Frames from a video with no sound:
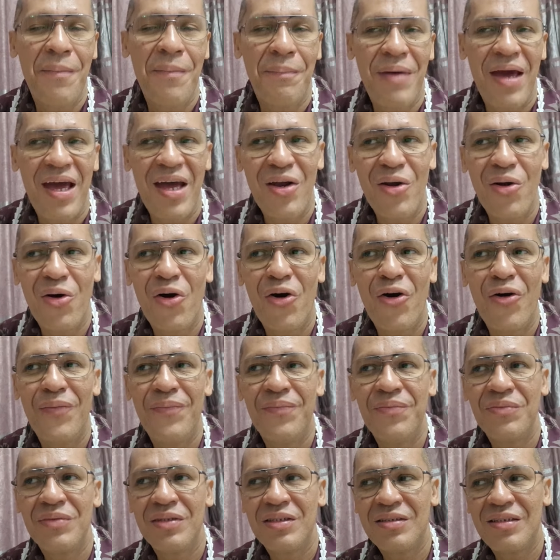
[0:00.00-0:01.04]
Pero,
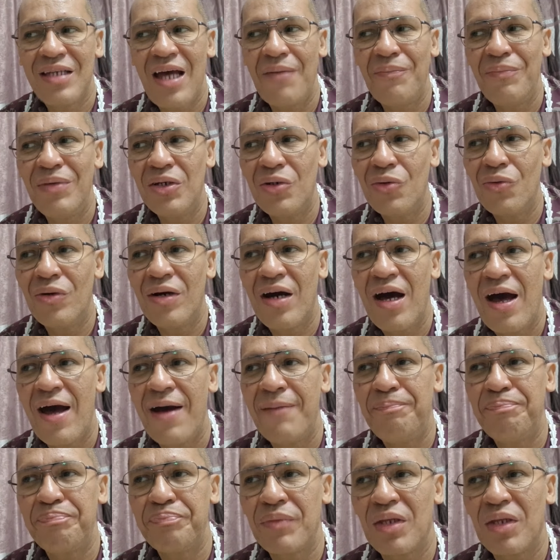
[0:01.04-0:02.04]
sabi ko nga,